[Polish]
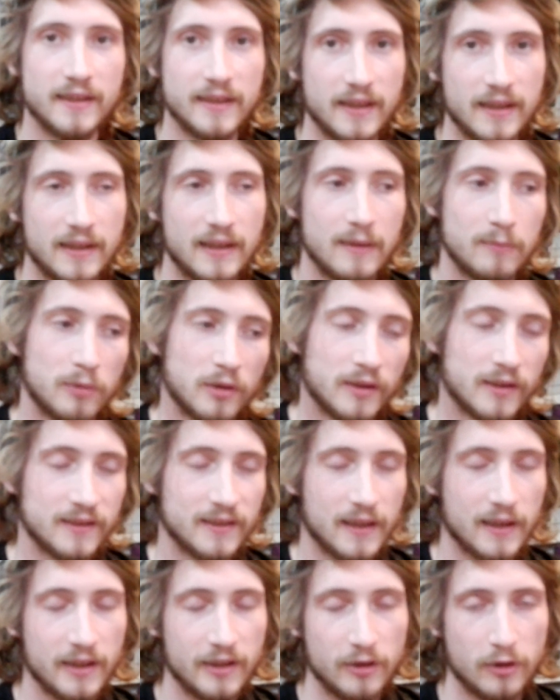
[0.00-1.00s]
tej
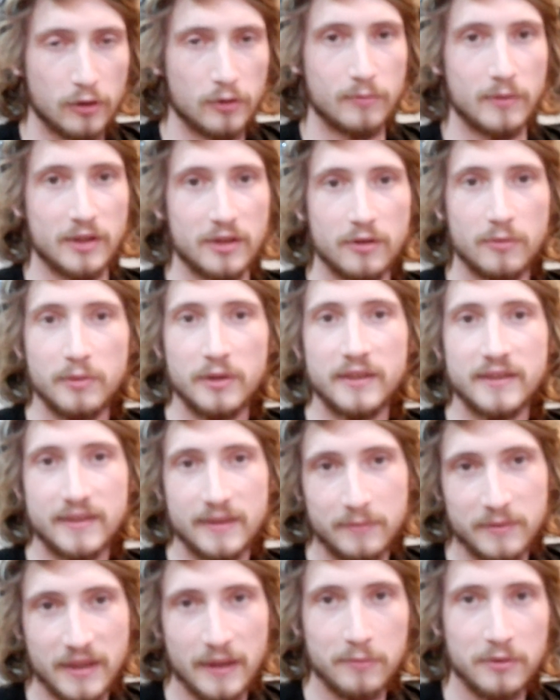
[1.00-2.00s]
glebogryzarki Hormasz. No bo
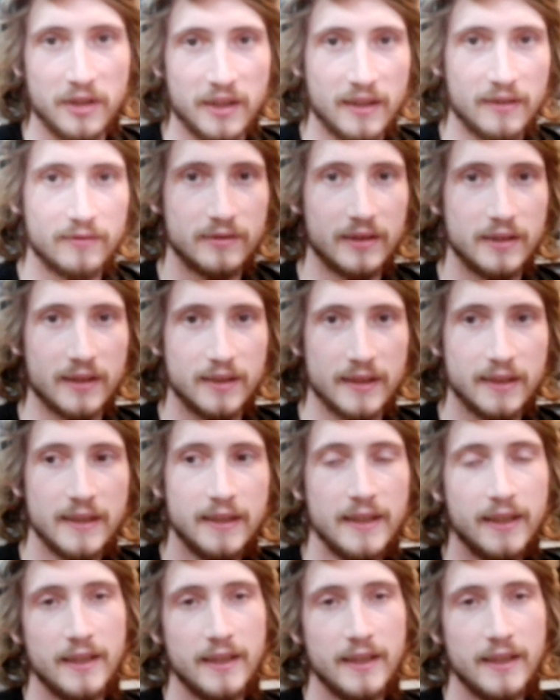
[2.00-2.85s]
jestem sam ciekawy, jak